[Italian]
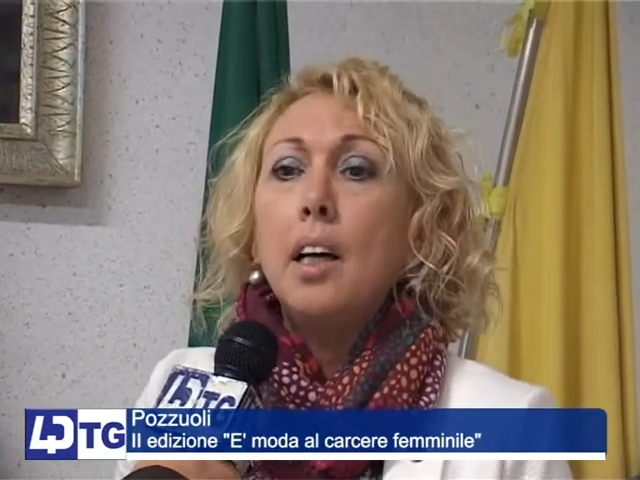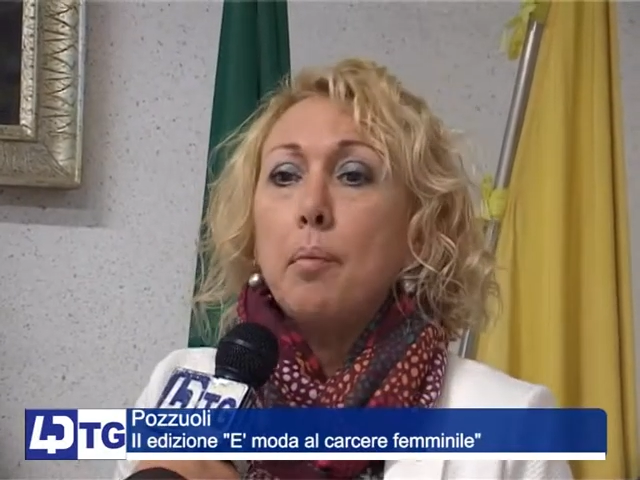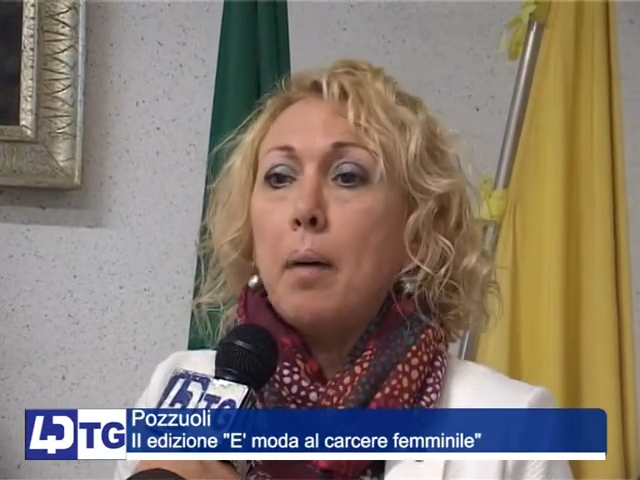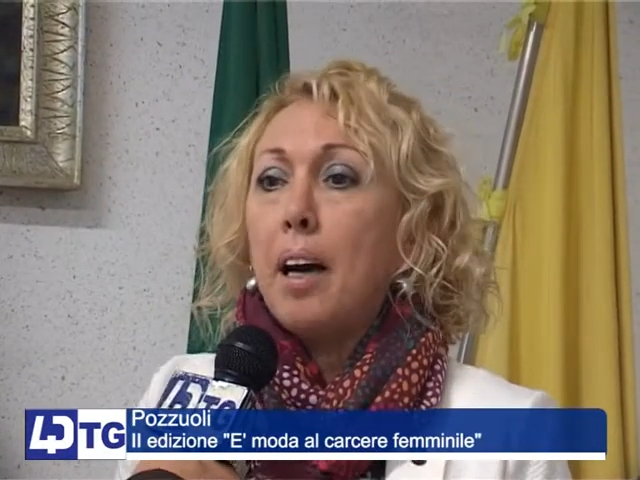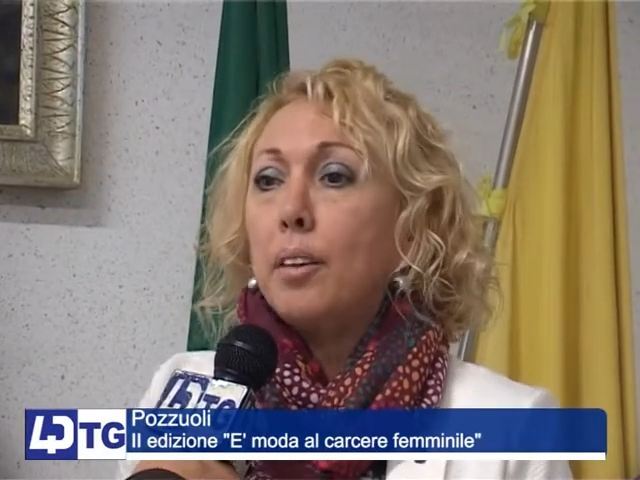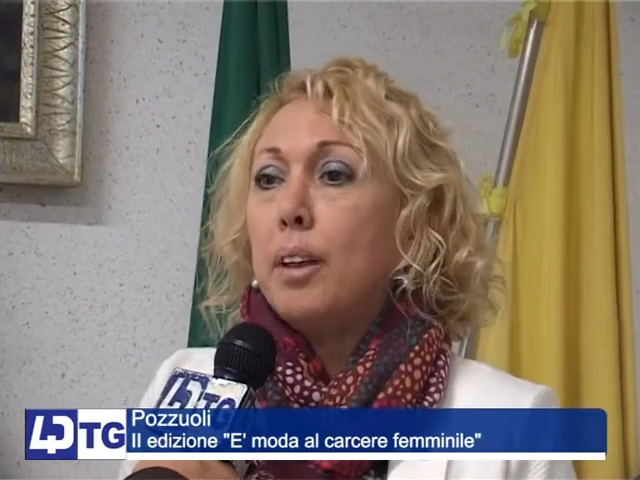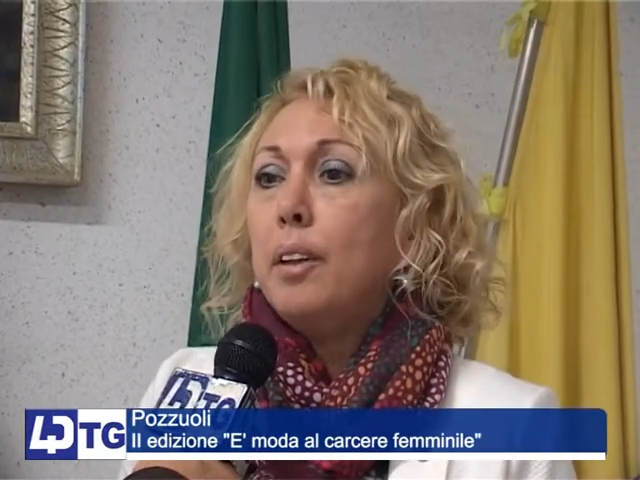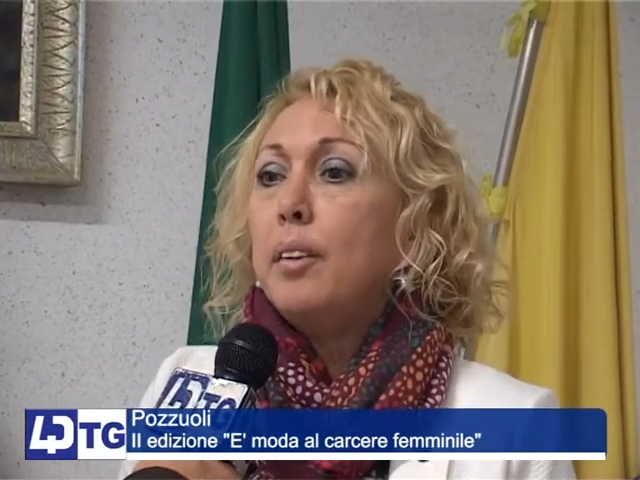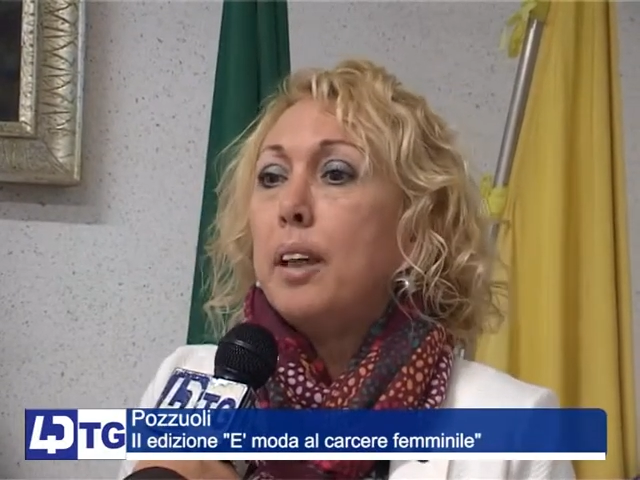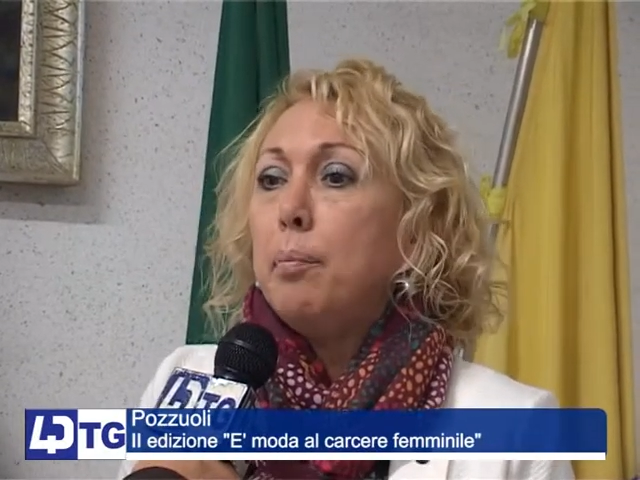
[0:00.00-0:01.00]
Ma
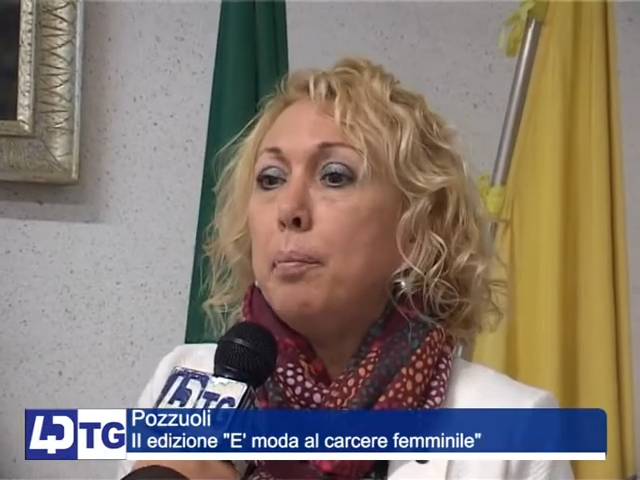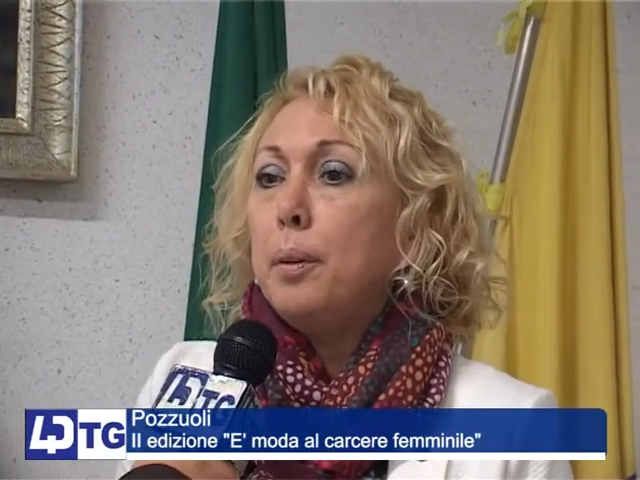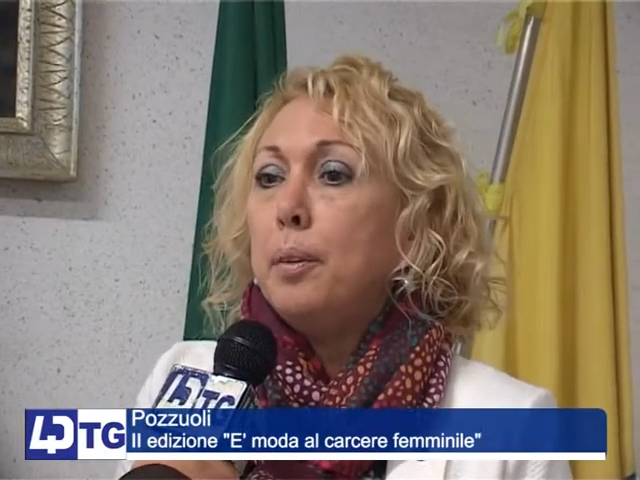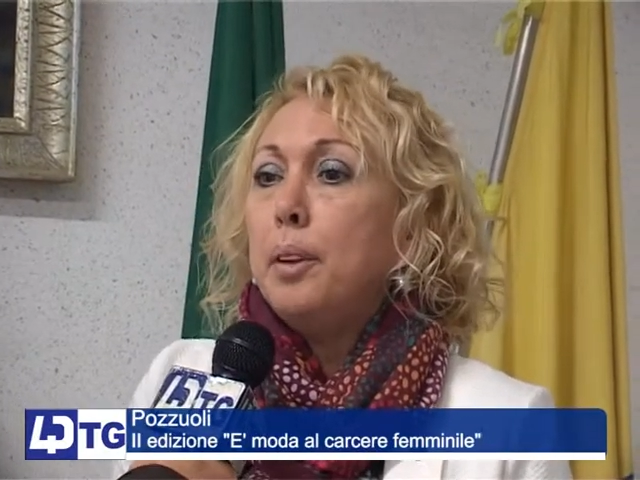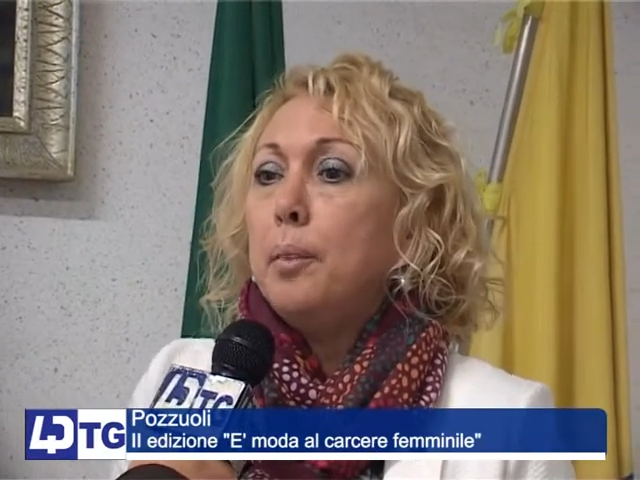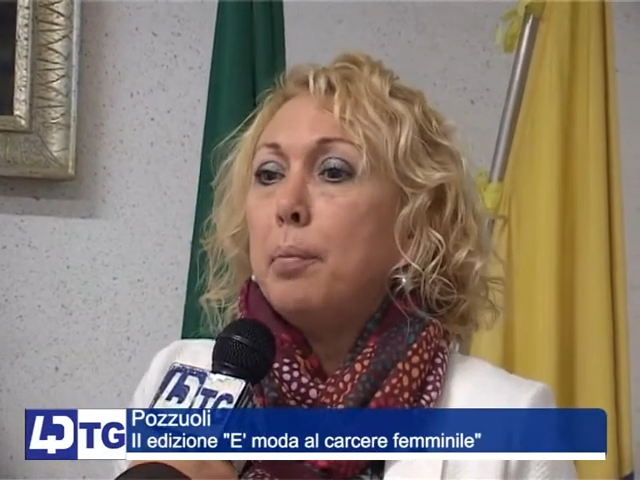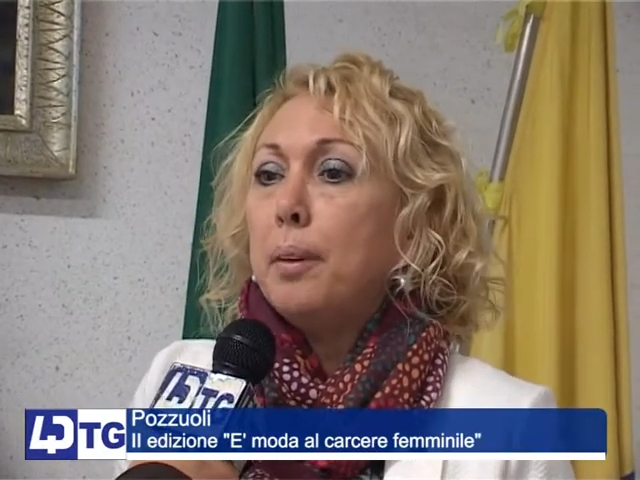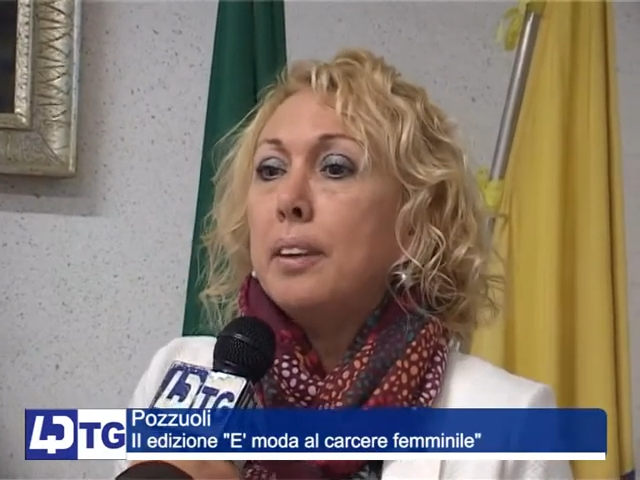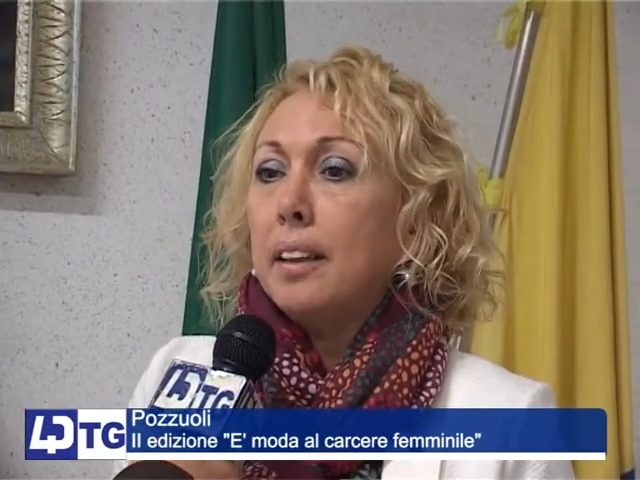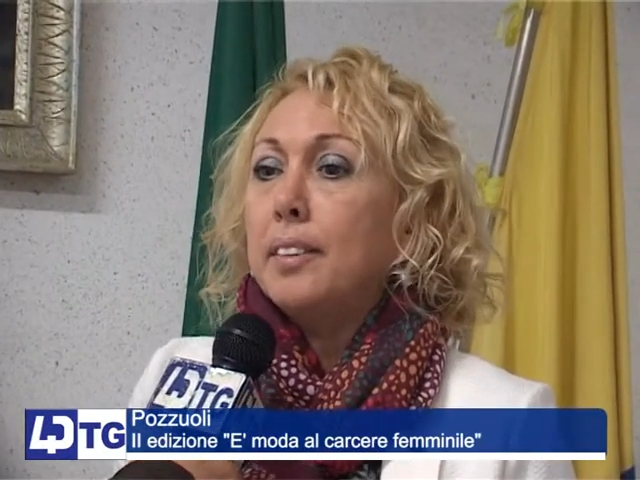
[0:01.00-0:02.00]
quello che è più
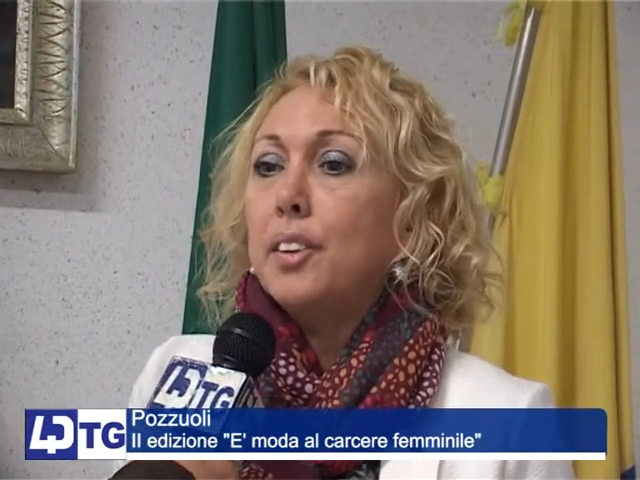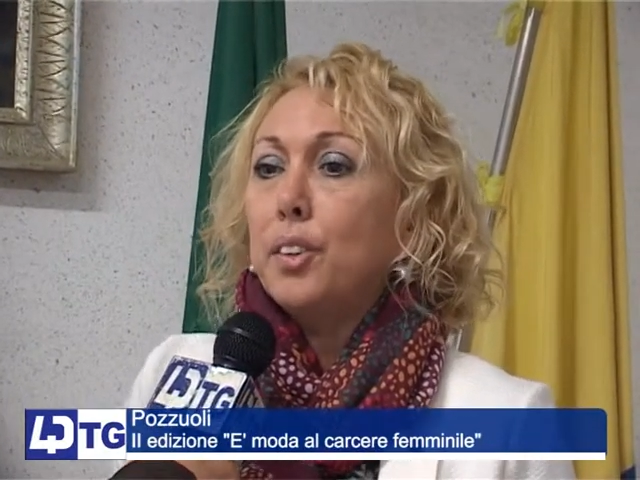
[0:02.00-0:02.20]
importante